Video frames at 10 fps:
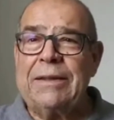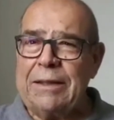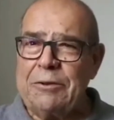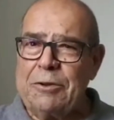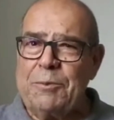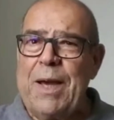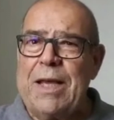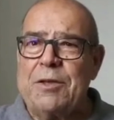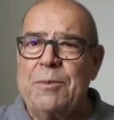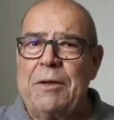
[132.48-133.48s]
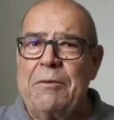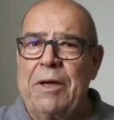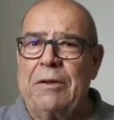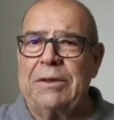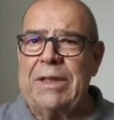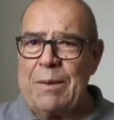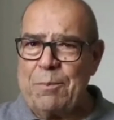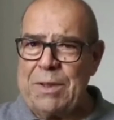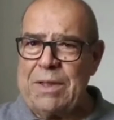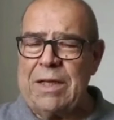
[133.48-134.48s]
Tá tudo bem, seu Manuel? Tá
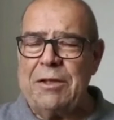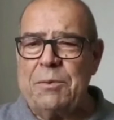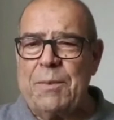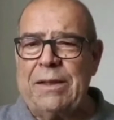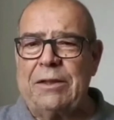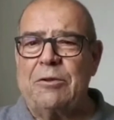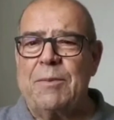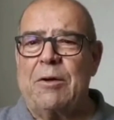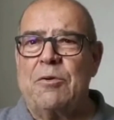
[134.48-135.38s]
precisando de mais alguma